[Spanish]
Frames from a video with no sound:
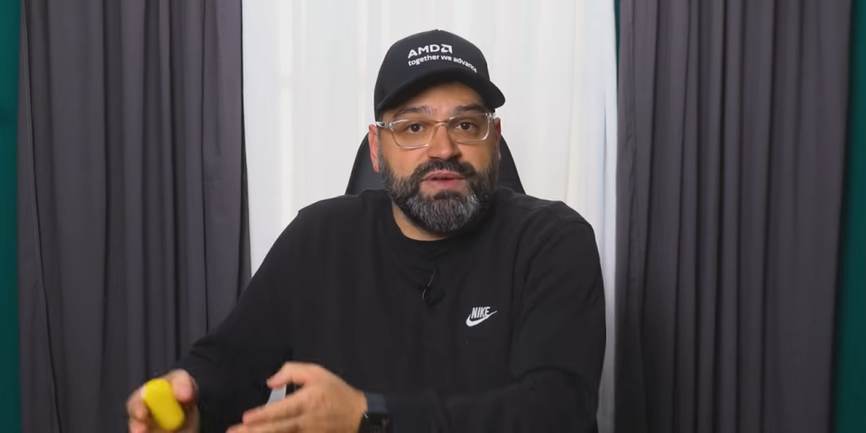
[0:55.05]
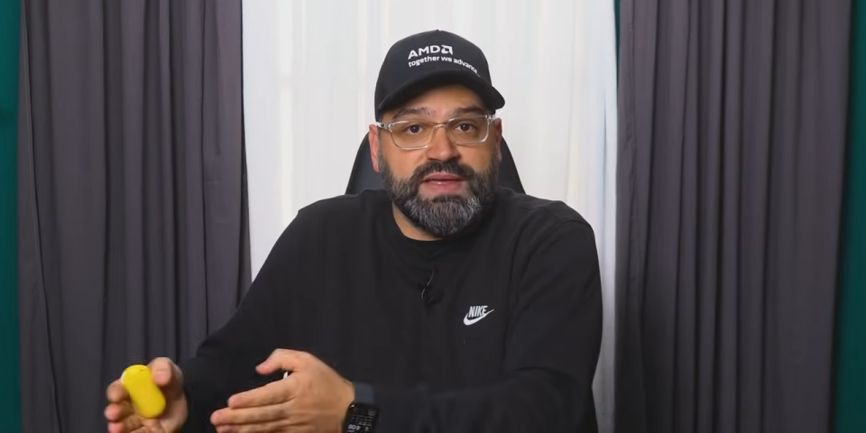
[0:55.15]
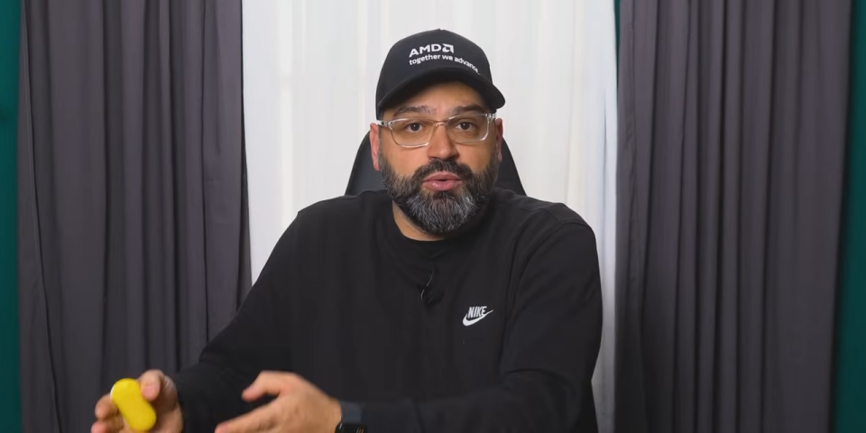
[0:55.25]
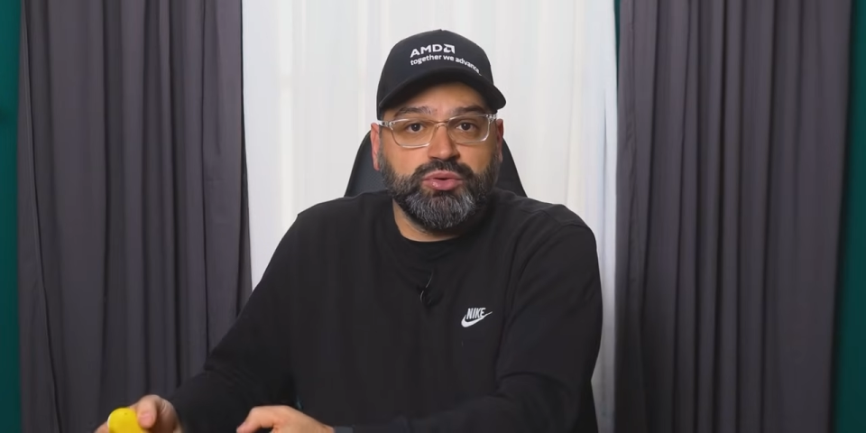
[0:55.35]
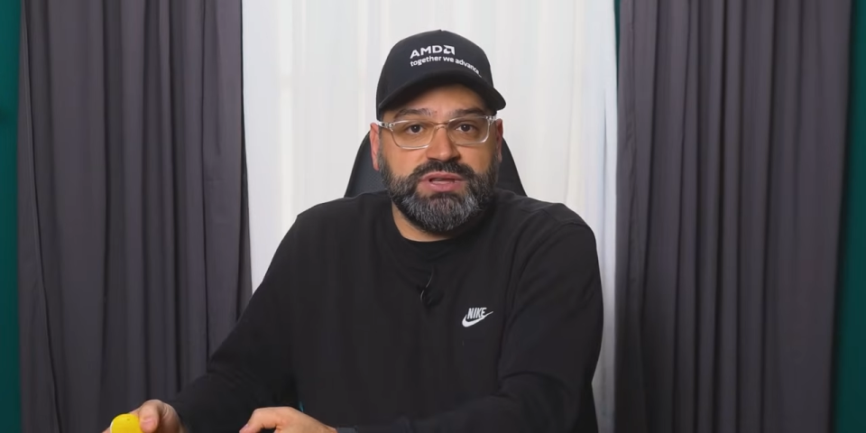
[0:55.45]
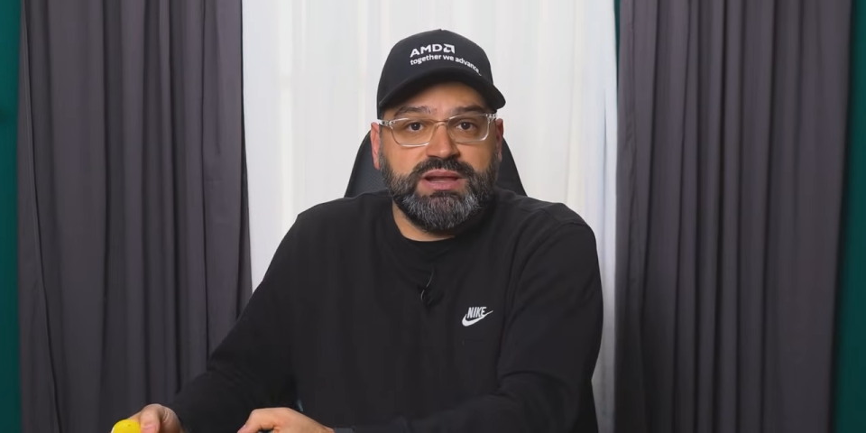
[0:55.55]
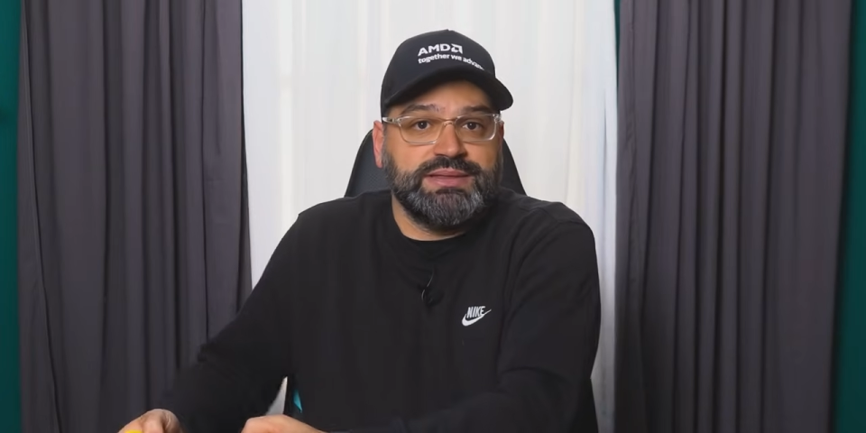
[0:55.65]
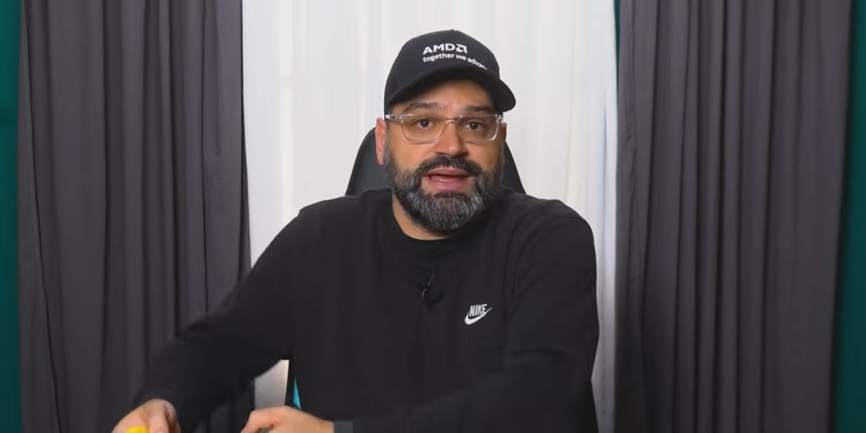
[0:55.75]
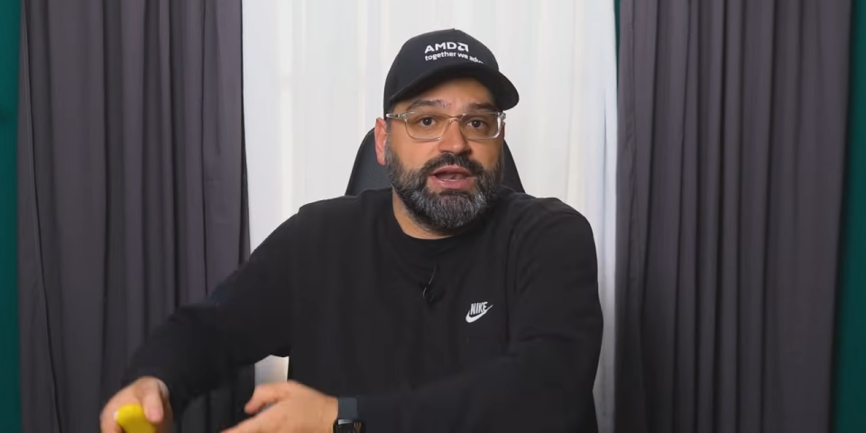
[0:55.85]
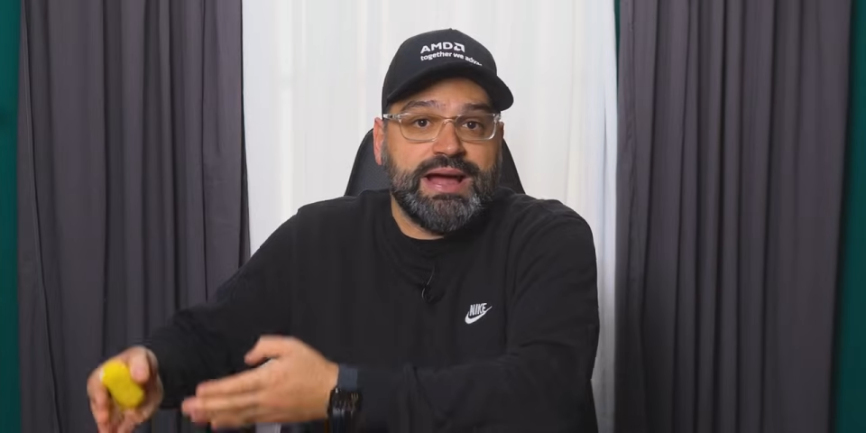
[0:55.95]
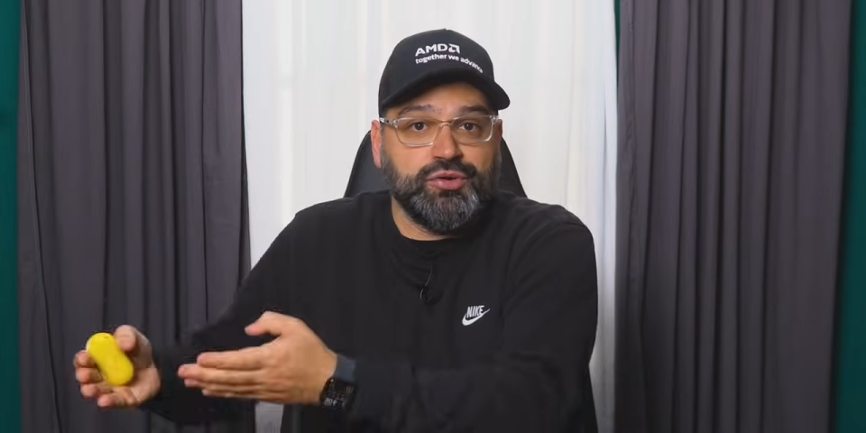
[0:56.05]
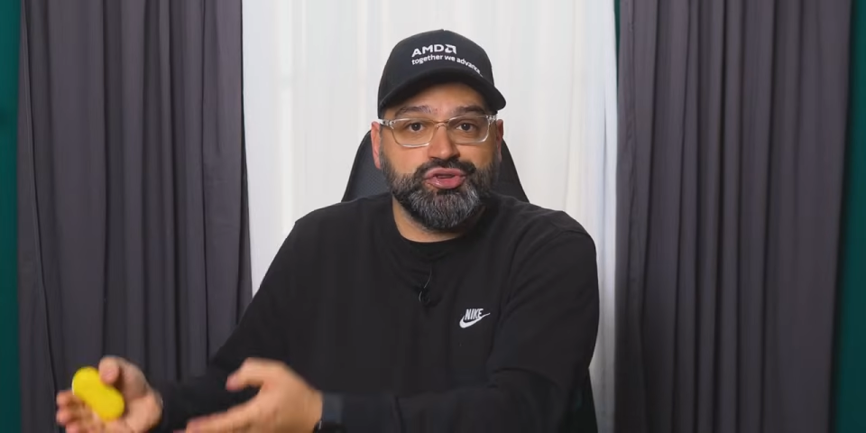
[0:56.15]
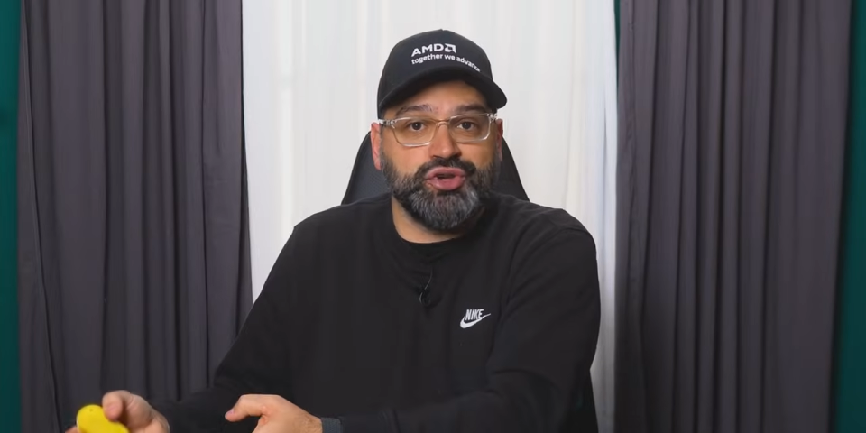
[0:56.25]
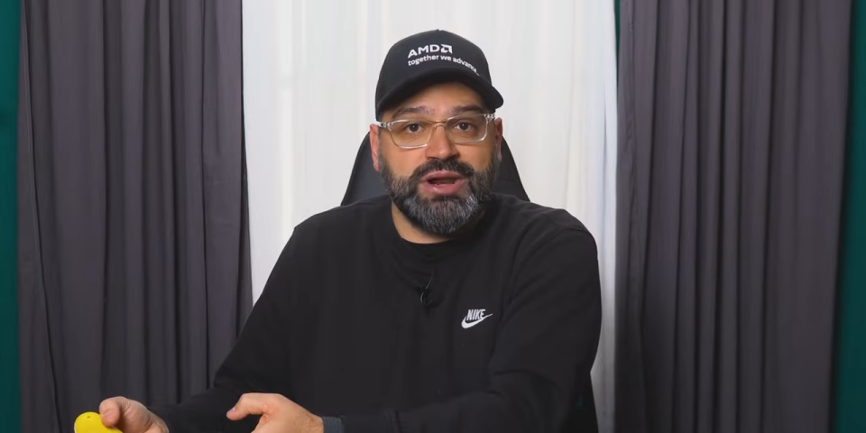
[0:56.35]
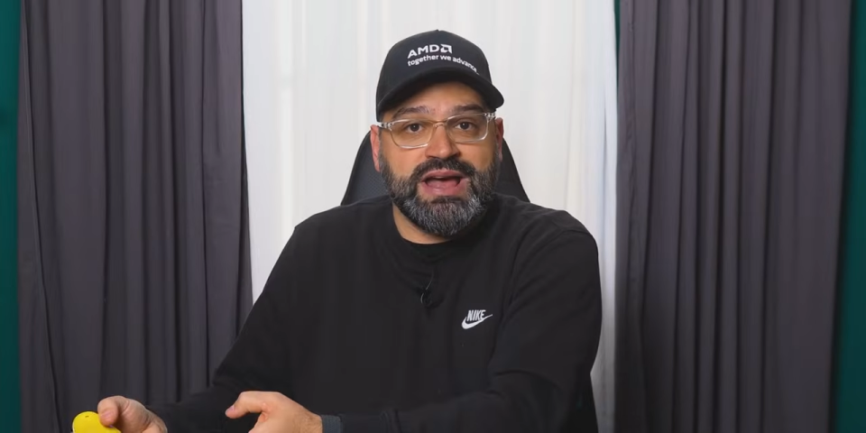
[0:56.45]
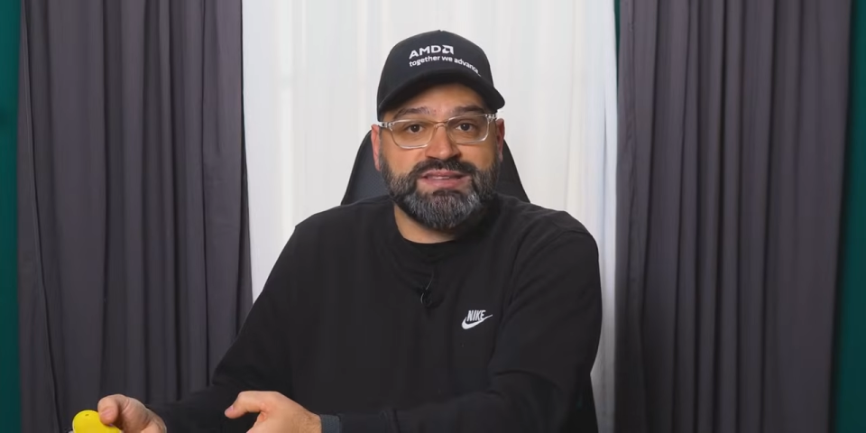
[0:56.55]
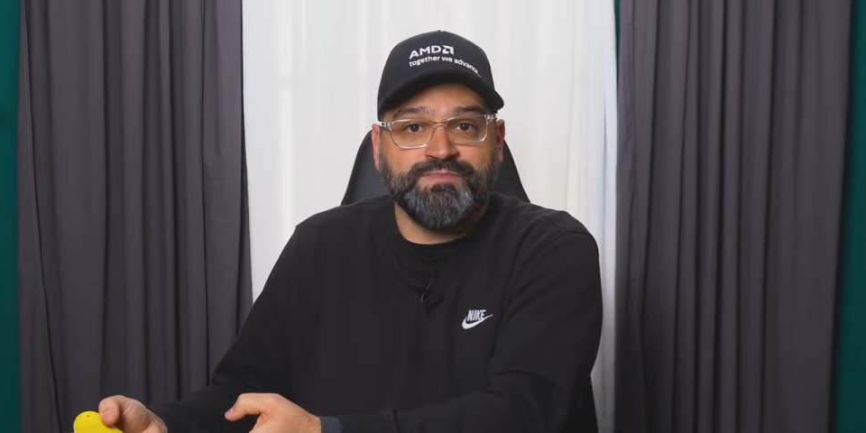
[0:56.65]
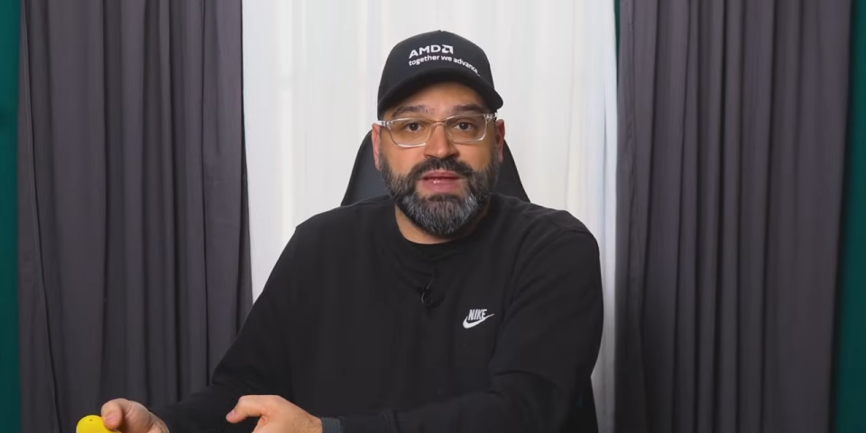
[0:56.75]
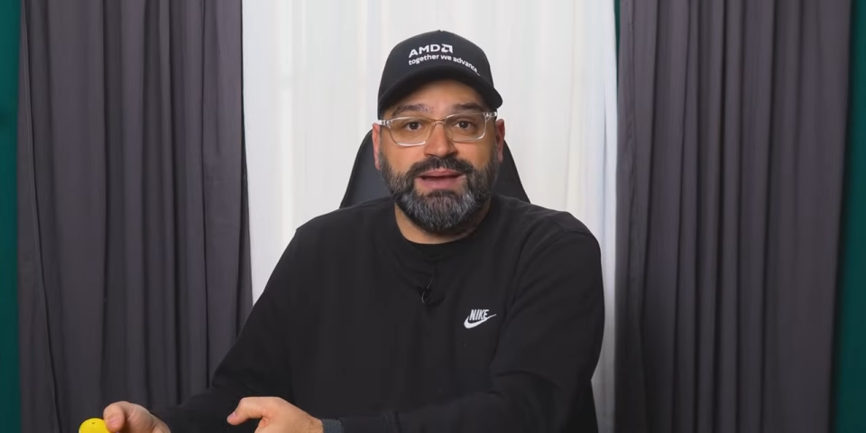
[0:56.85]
vida útil de las consolas,